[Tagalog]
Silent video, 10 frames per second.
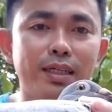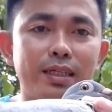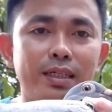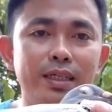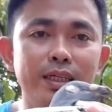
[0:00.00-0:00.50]
ng
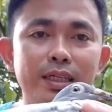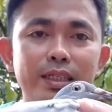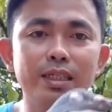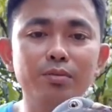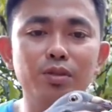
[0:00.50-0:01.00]

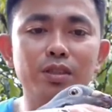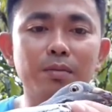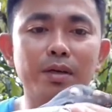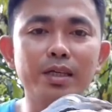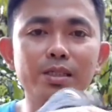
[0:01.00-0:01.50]
ibon
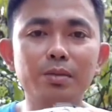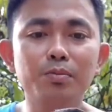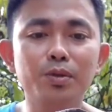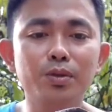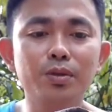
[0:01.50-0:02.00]
nang maisip
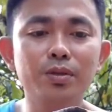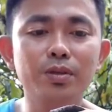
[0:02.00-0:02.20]
mo